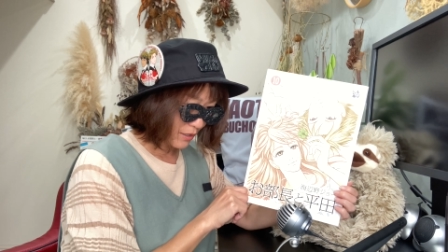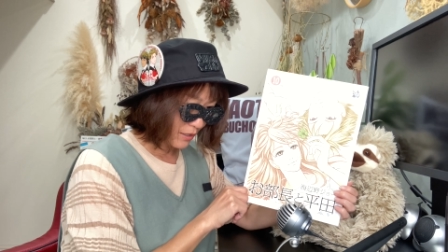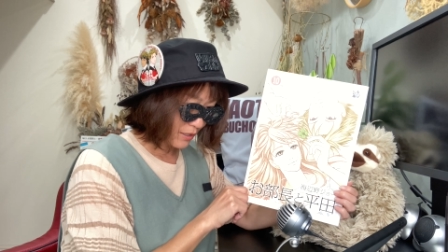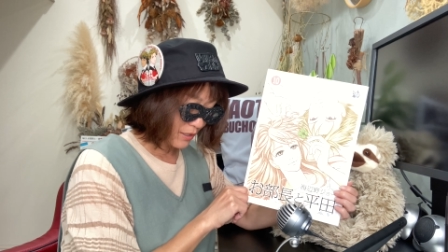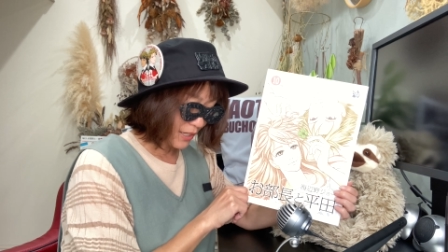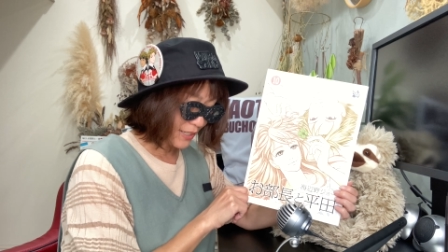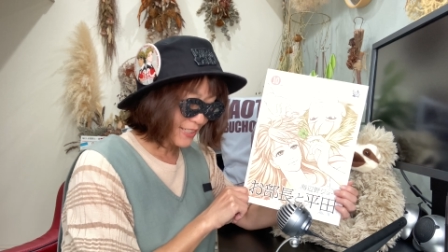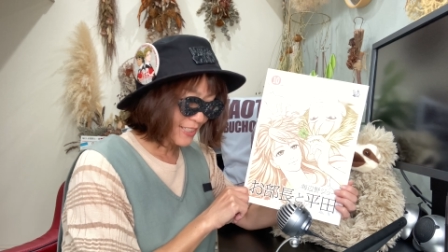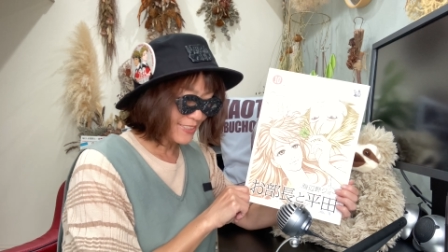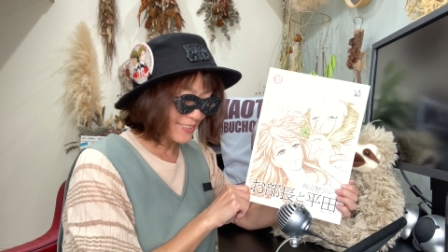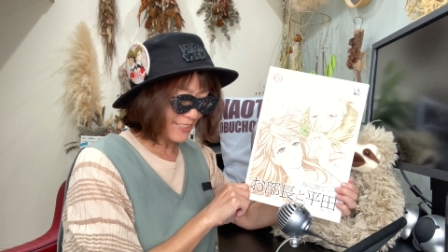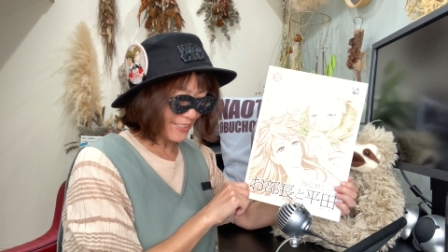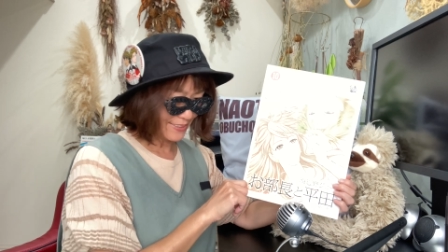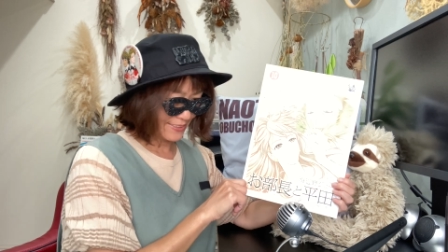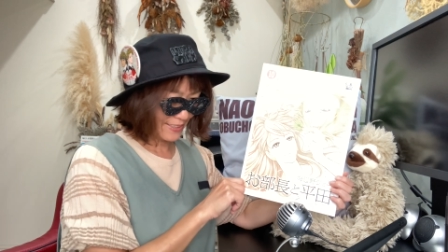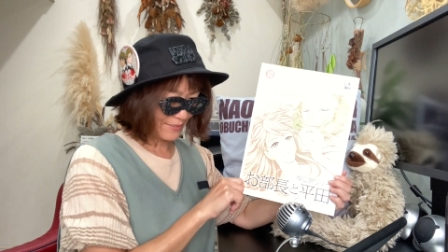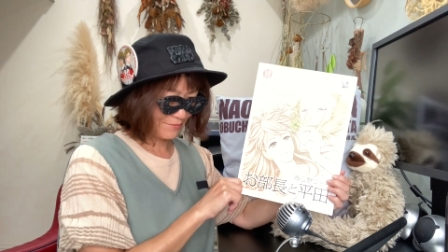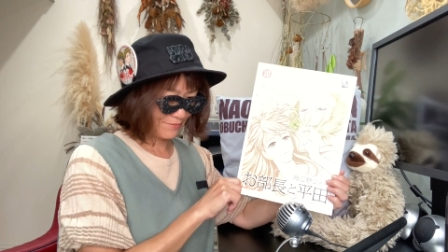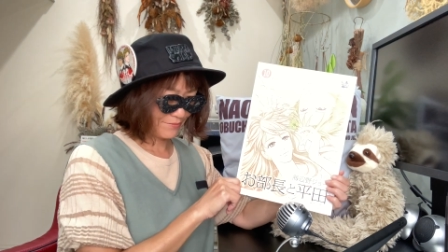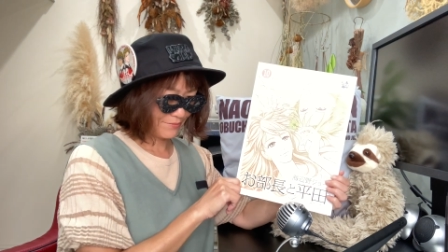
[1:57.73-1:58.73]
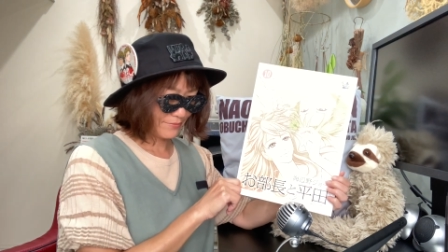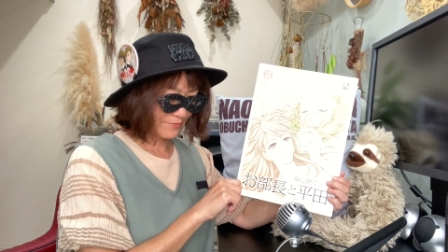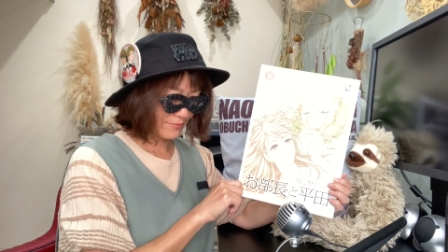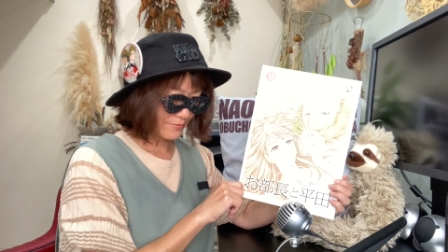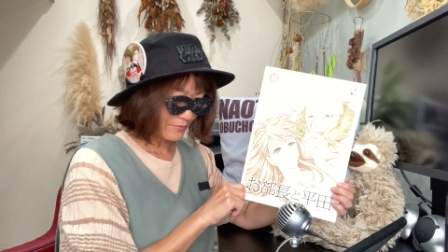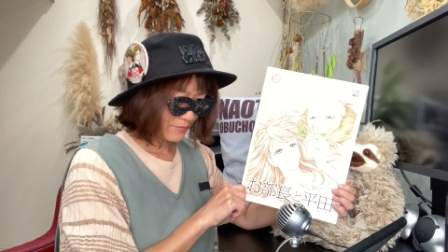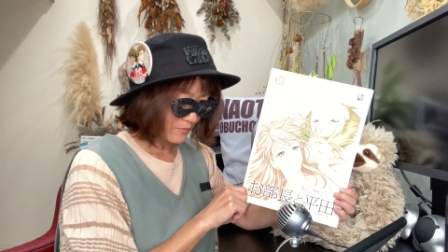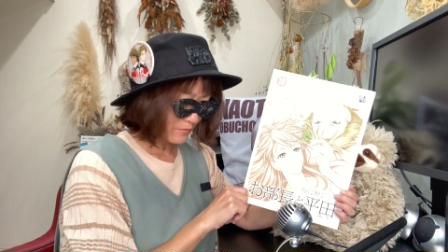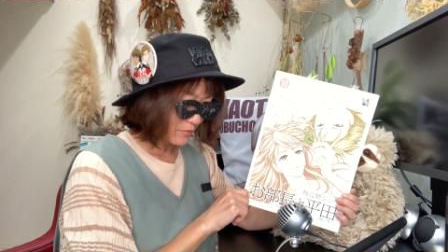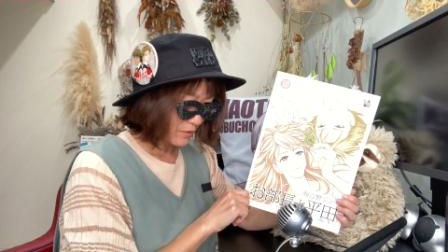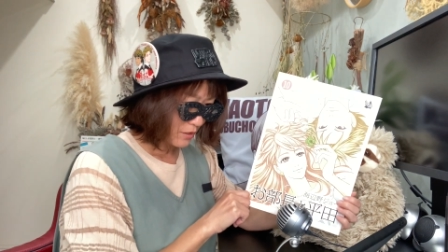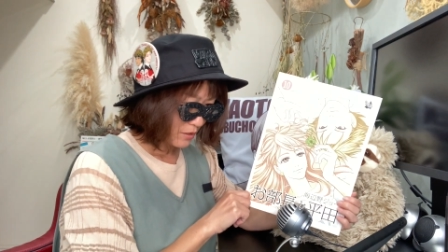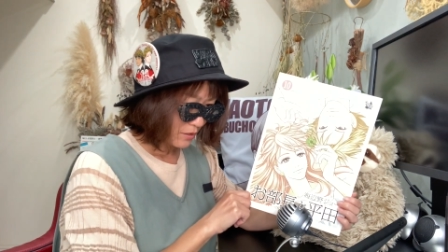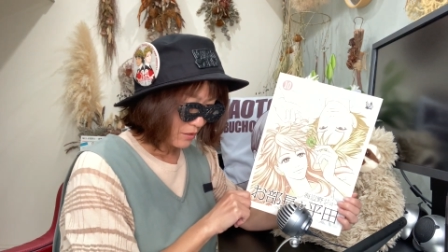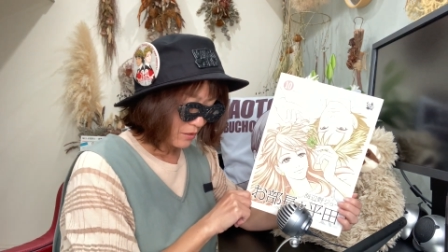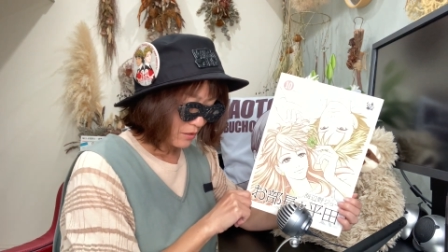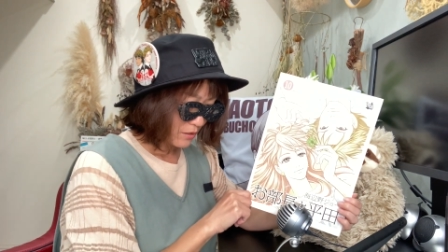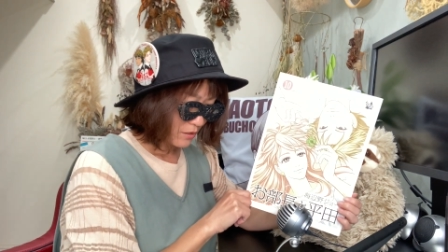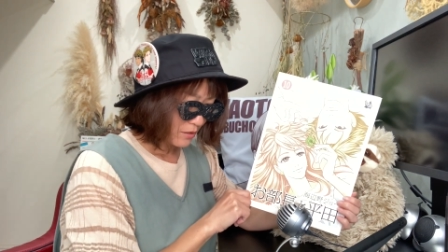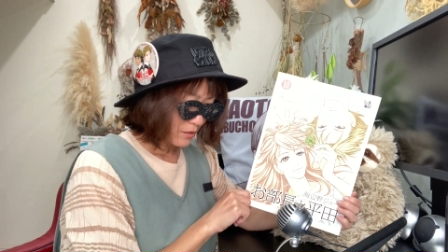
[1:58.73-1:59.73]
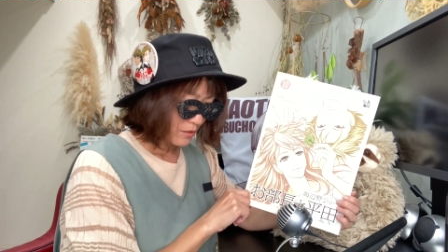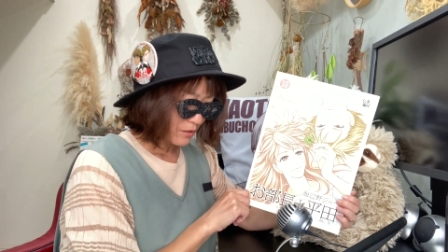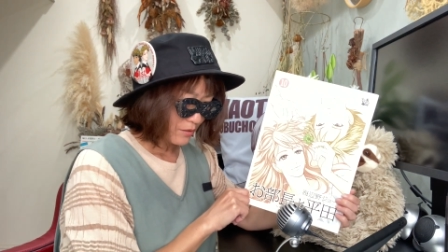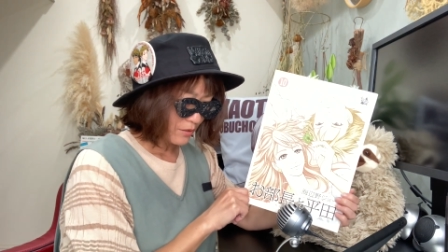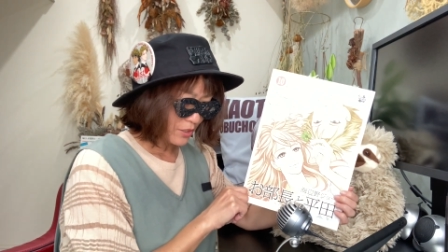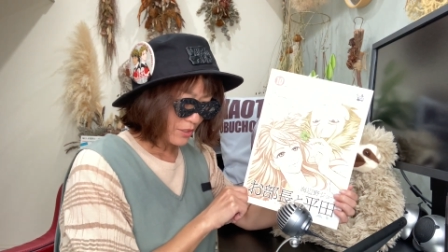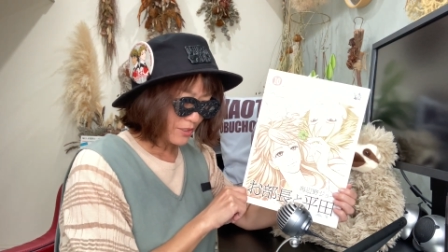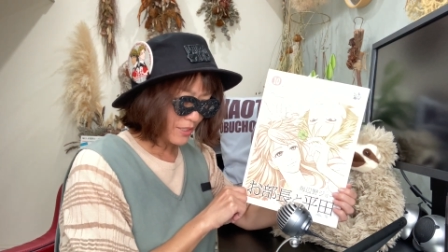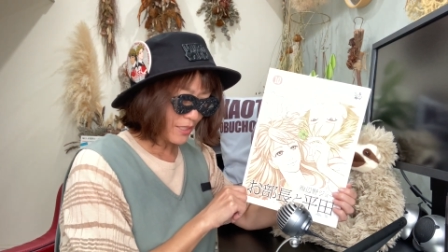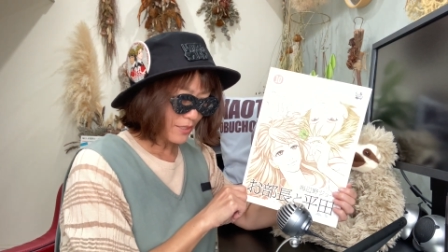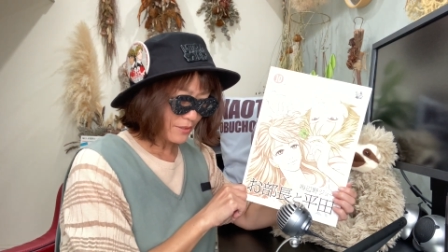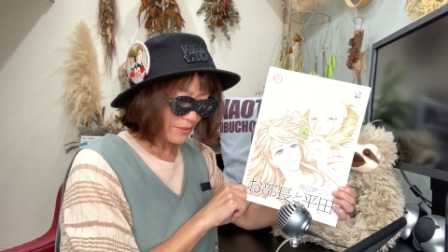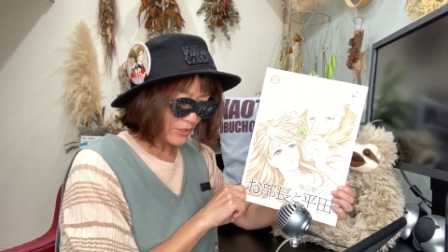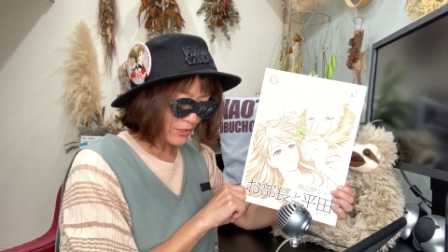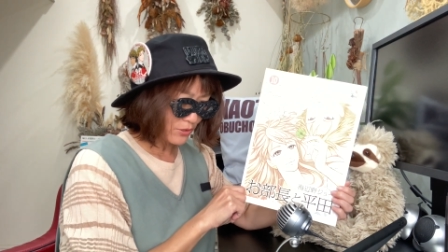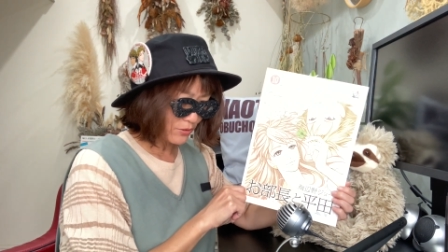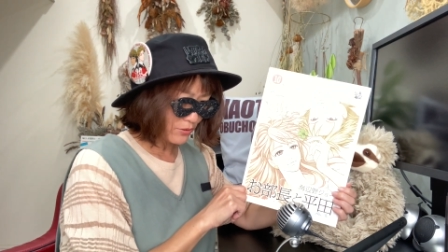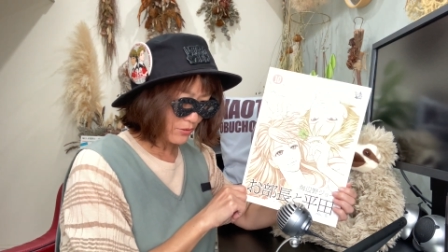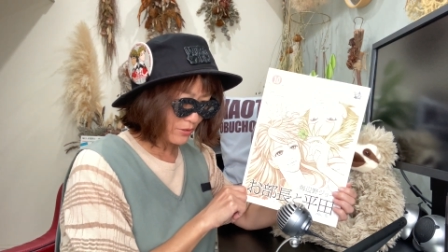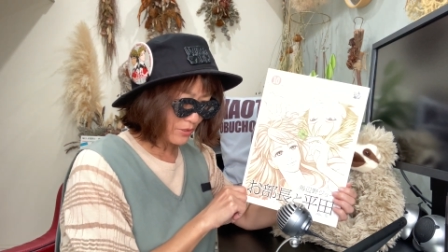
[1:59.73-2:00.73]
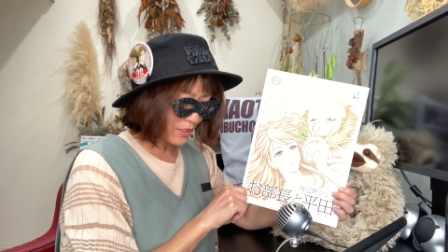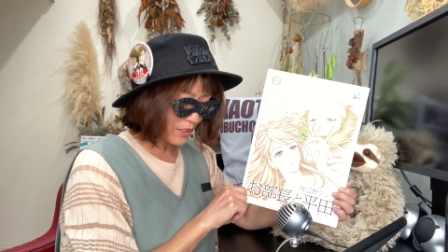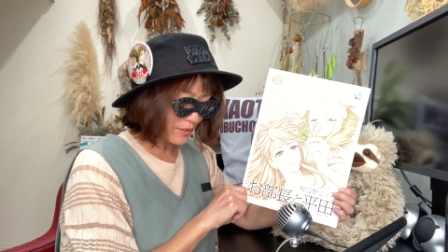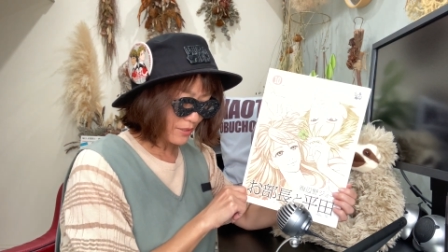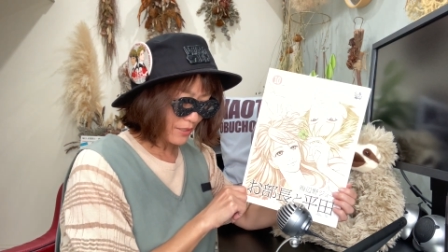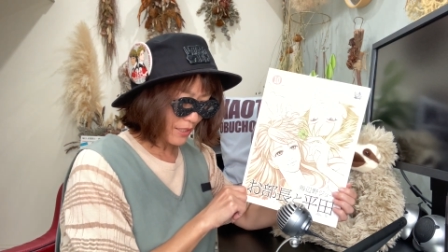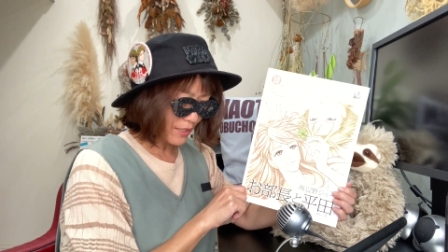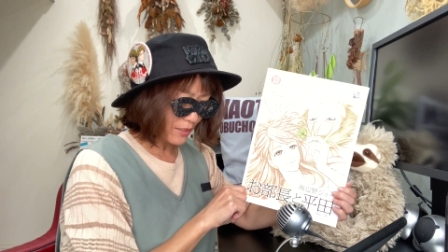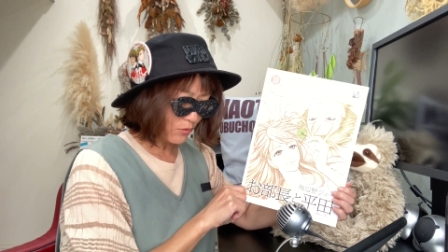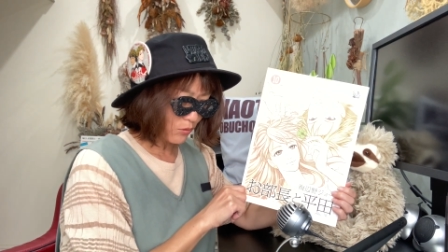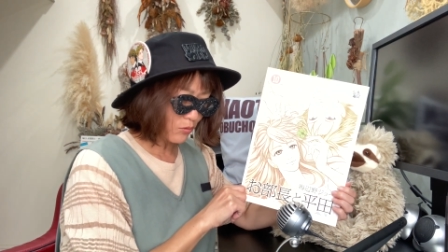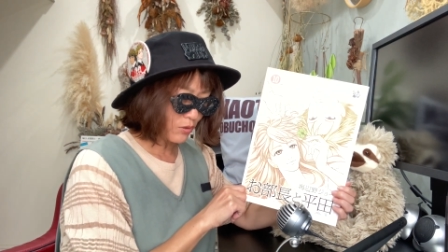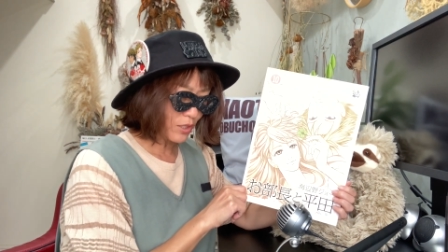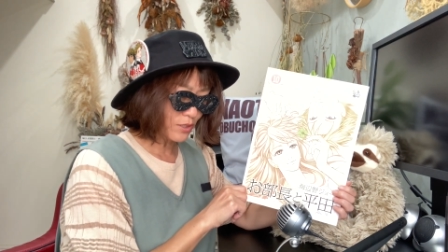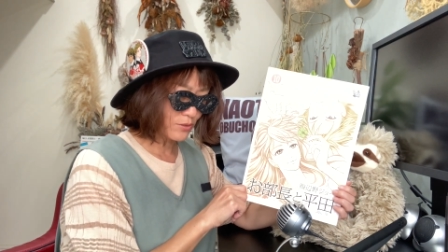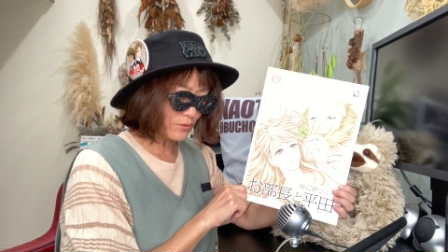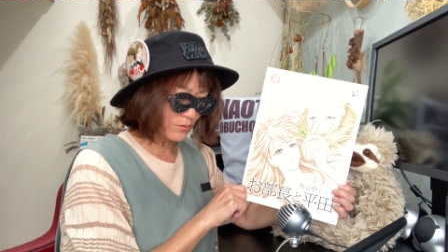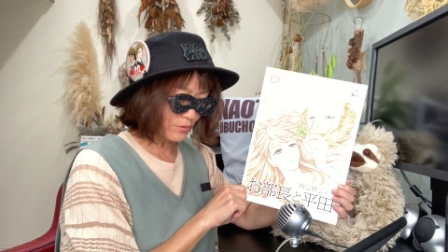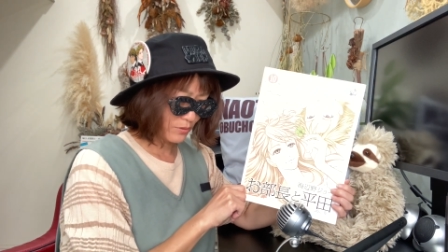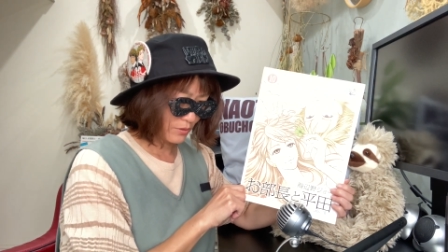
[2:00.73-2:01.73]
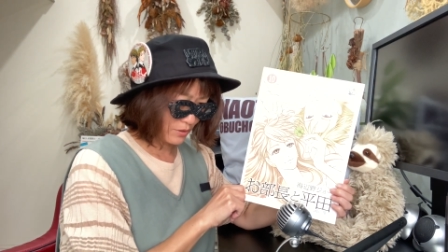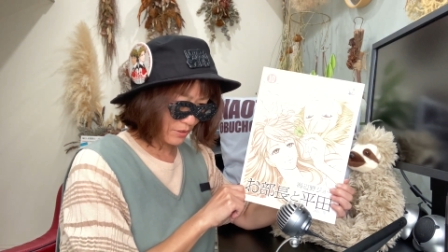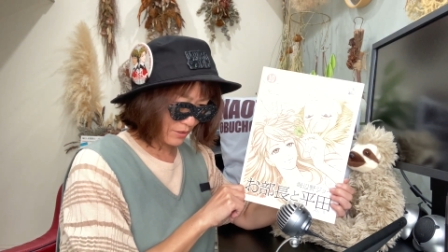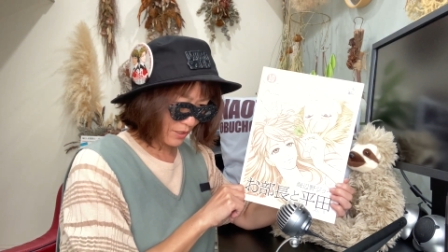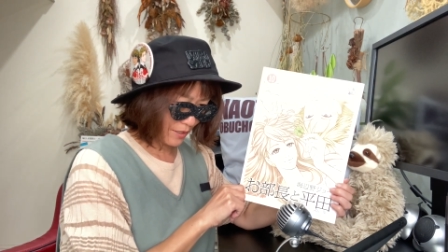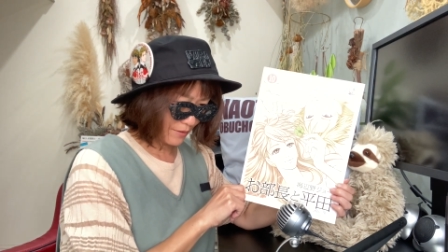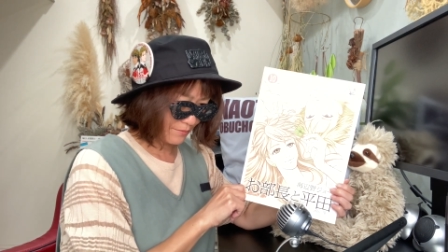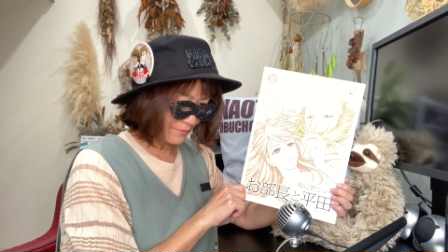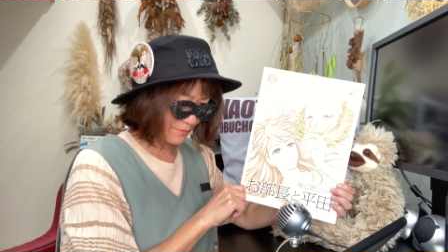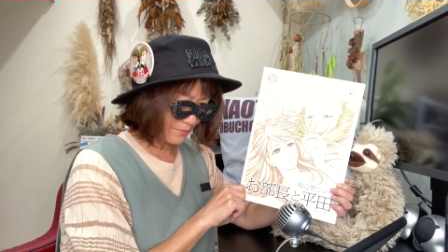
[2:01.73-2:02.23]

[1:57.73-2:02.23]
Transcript: ありささん2023年5月2日